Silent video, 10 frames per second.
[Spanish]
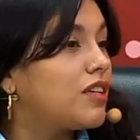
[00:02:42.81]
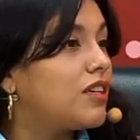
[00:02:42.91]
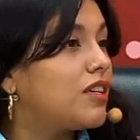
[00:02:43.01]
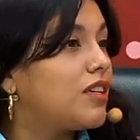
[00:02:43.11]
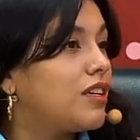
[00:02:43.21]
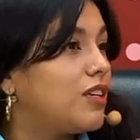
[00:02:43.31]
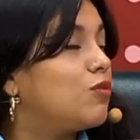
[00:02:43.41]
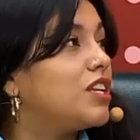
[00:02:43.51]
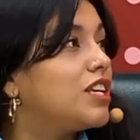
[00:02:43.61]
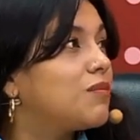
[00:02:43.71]
eh, y
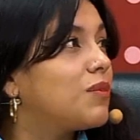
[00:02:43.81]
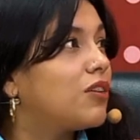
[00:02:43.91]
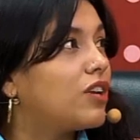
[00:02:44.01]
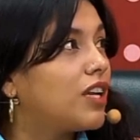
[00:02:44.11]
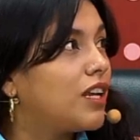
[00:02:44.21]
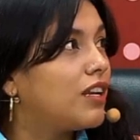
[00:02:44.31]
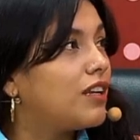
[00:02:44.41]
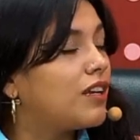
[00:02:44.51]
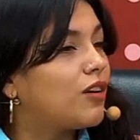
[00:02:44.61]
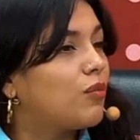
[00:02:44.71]
unirme con
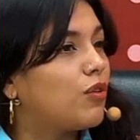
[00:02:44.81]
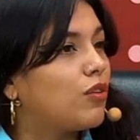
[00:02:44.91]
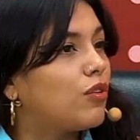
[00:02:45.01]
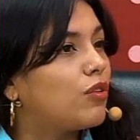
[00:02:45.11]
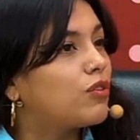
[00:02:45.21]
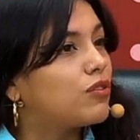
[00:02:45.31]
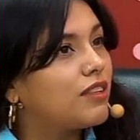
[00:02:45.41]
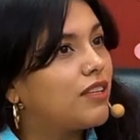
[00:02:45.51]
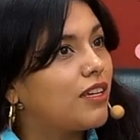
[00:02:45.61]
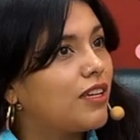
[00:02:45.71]
él como
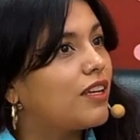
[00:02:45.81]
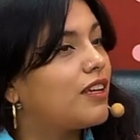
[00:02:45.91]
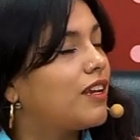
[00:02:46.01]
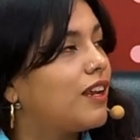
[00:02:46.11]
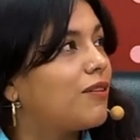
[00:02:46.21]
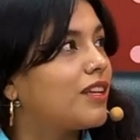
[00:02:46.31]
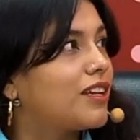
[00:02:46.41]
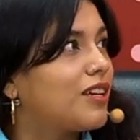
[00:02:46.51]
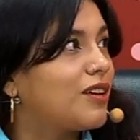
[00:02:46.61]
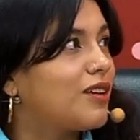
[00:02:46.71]
docente, eh, la
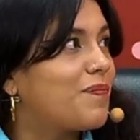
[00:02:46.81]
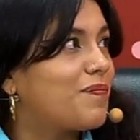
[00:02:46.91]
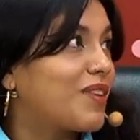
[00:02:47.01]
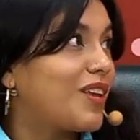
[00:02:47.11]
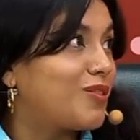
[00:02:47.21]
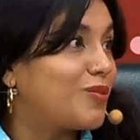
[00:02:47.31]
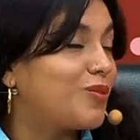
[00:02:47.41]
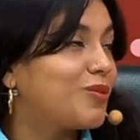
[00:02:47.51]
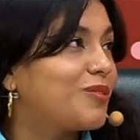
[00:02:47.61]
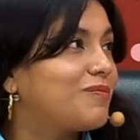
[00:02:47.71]
verdad que es un
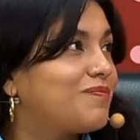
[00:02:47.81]
gusto.